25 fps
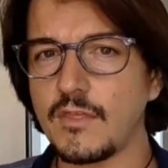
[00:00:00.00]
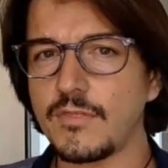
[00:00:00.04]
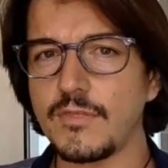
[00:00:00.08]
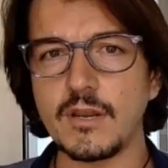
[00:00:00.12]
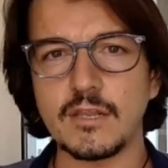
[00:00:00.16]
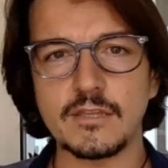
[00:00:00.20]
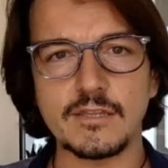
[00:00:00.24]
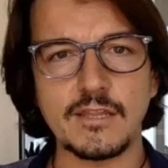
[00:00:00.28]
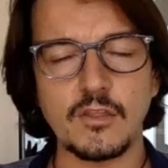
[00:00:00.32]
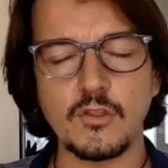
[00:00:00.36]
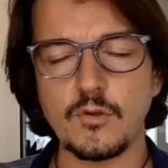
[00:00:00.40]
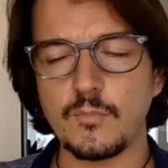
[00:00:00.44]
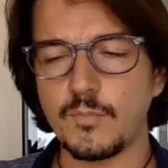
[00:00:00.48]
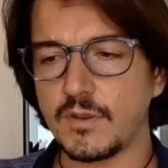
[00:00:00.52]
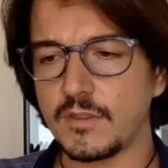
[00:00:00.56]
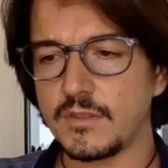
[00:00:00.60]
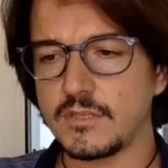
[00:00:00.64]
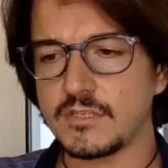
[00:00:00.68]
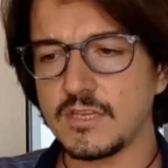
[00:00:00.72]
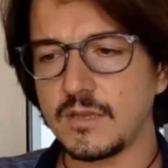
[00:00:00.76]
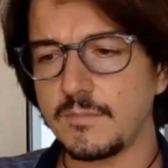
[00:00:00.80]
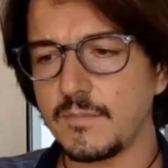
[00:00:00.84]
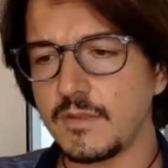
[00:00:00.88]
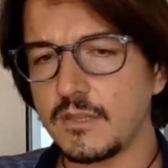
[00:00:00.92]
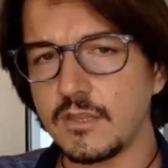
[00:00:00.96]
acertado
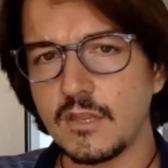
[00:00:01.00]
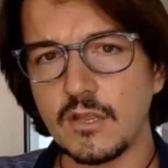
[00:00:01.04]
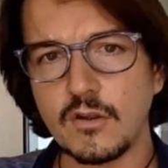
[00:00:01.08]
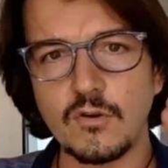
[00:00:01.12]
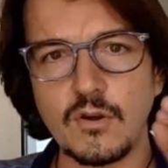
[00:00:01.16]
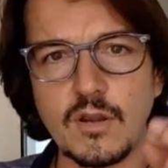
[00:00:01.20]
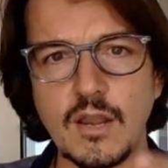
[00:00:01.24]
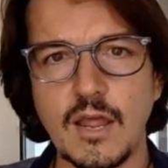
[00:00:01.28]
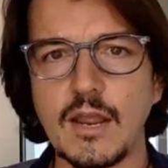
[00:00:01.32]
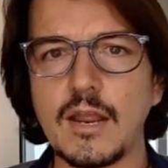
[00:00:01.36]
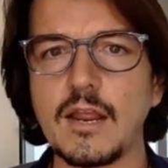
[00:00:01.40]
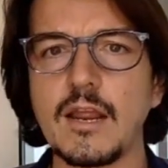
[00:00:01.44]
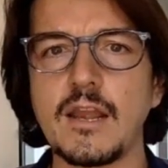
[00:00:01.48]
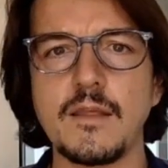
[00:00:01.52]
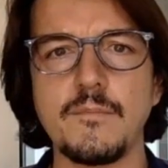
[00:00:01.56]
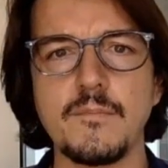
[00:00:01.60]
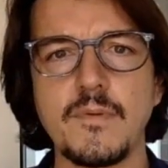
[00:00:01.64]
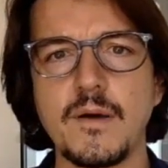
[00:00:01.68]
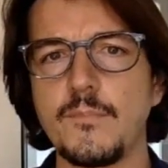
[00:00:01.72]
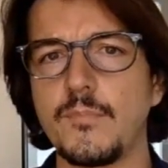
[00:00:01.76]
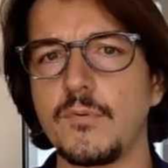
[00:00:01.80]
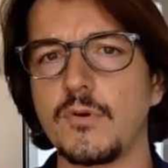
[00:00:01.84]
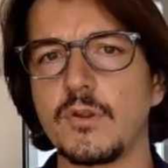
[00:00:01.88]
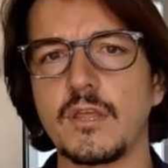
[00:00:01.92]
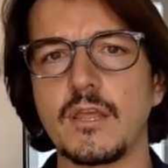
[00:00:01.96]
precisamente con la
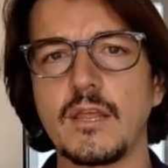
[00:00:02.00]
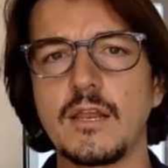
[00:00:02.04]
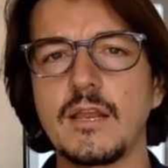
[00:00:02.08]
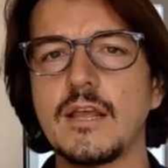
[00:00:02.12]
crema porque